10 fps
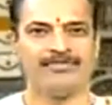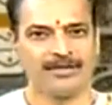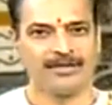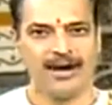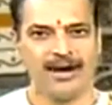
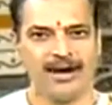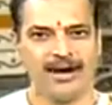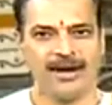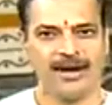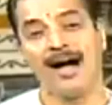నిర్మాణ
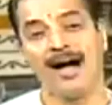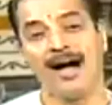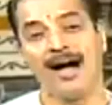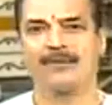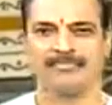ఆరంభం
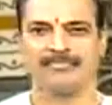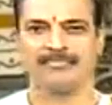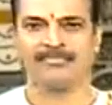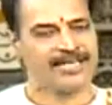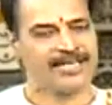
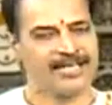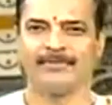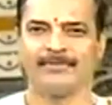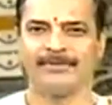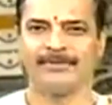జరిగింది
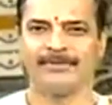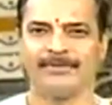కాబట్టి